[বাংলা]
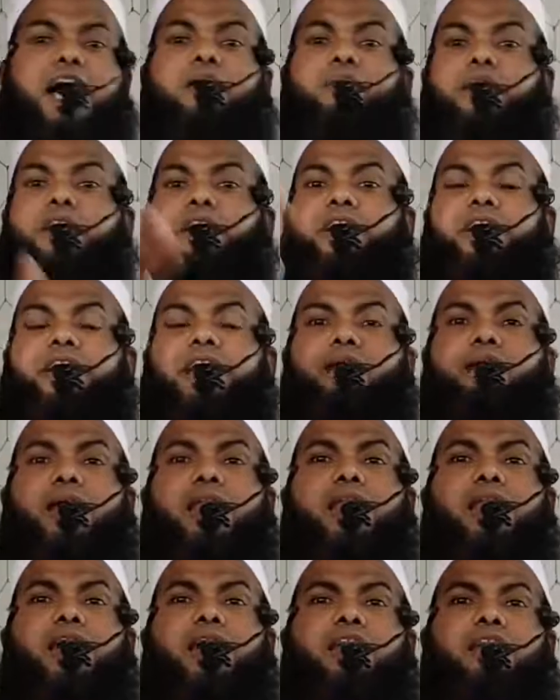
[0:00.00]
সাহবাইকেরাম
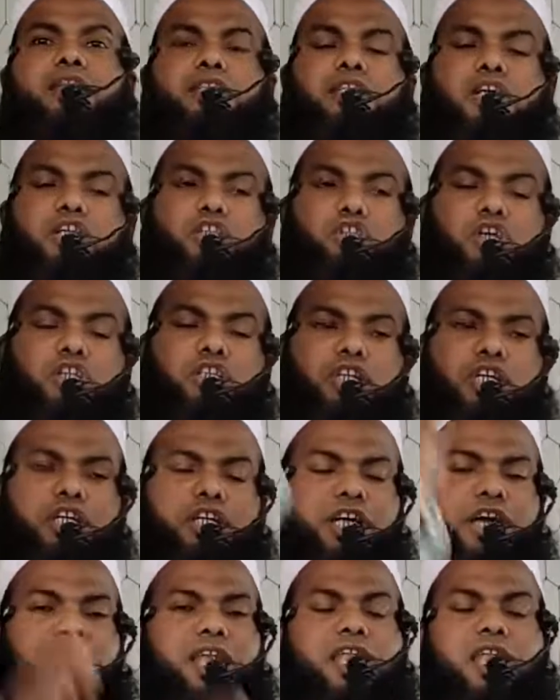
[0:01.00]
আল্লাহর নিদর্শন
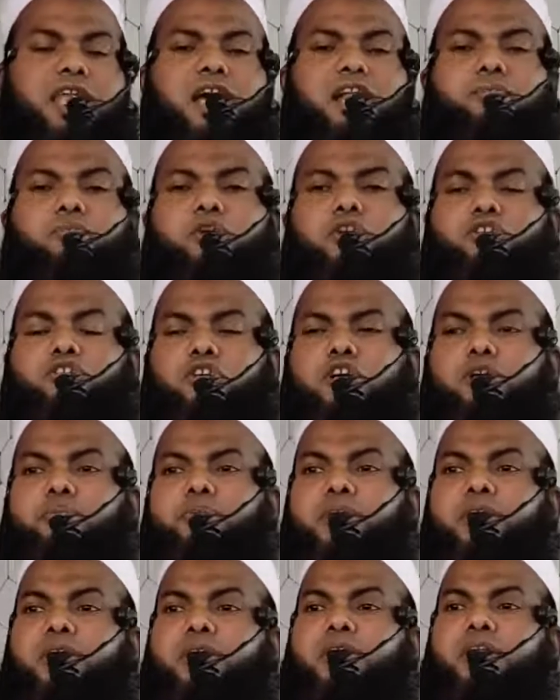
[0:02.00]
দেখে আল্লাহর পরিচয়
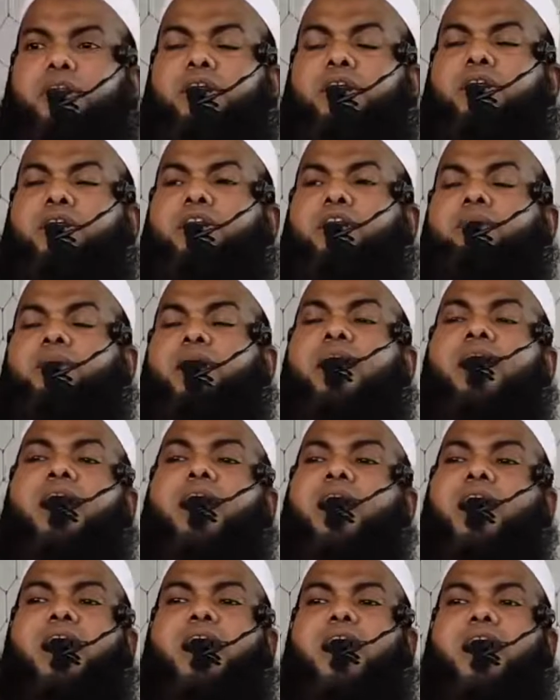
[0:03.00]
পেয়ে গেলেন রে
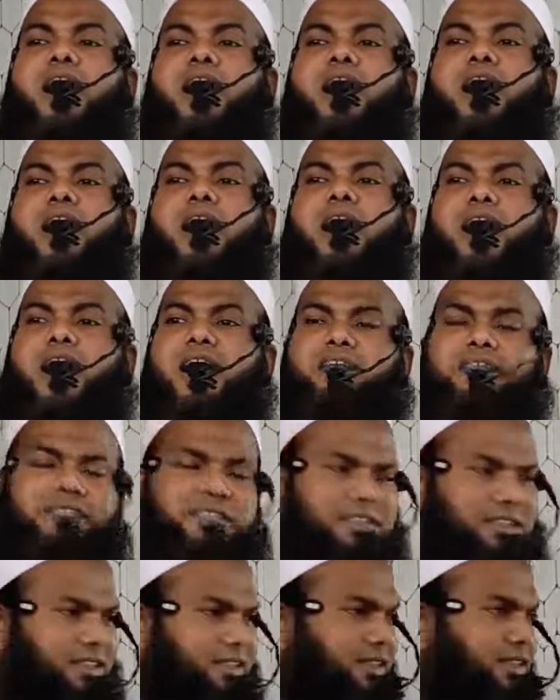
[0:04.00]
ভাই
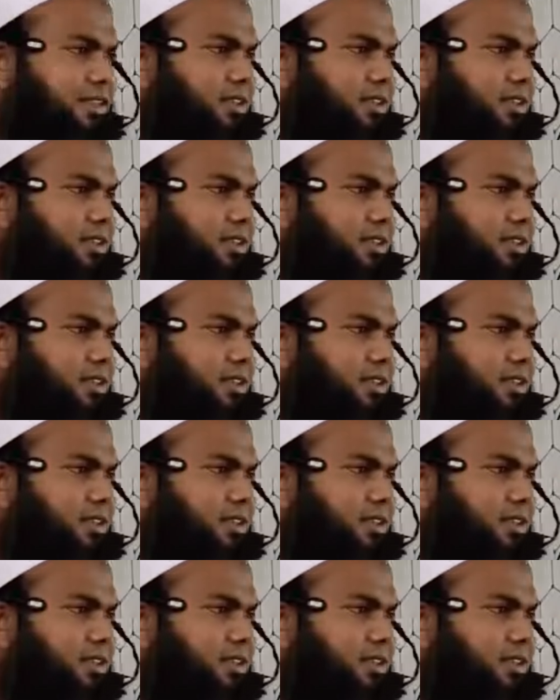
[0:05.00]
